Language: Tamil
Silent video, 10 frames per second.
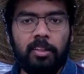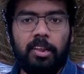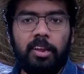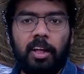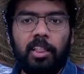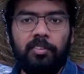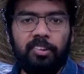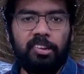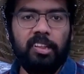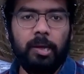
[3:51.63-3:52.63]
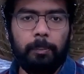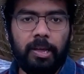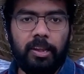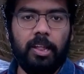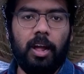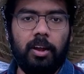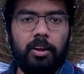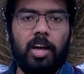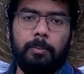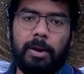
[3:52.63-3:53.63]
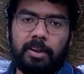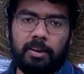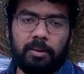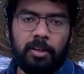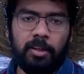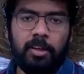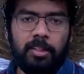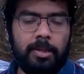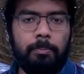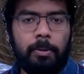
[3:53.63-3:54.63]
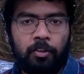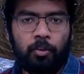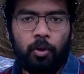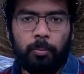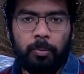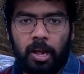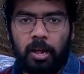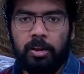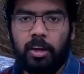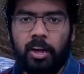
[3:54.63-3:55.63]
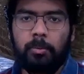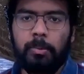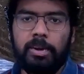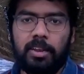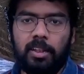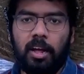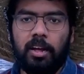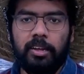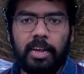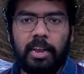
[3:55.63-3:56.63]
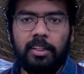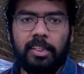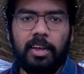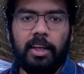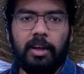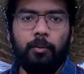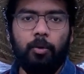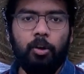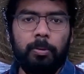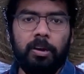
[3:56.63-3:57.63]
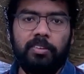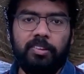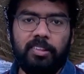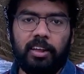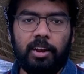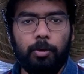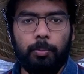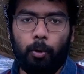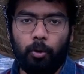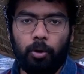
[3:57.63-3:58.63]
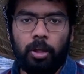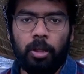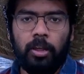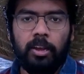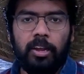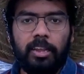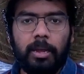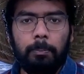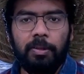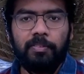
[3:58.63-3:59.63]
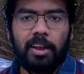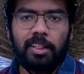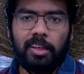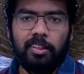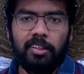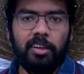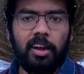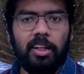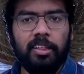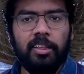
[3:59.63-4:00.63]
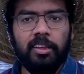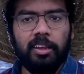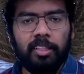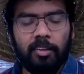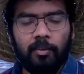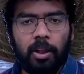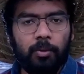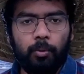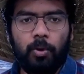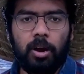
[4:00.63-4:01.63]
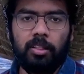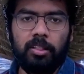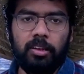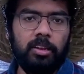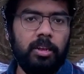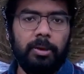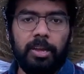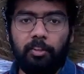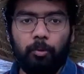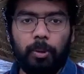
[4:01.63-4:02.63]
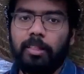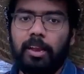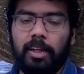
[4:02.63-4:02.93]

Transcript: அந்த தெரியாத விஷயத்துக்கு பேர் தான் டார்க் மேட்டர் சிம்பிளாக சொல்லணும்னா டார்க் மேட்டர் தான் கேலக்சிகளை ஒன்றுபடுத்தி வச்சிருக்கிற ஒரு பொருள் இது எப்படி வேலை செய்யுது அது எதுவால் உருவானதுன்னு நமக்கு எதுவுமே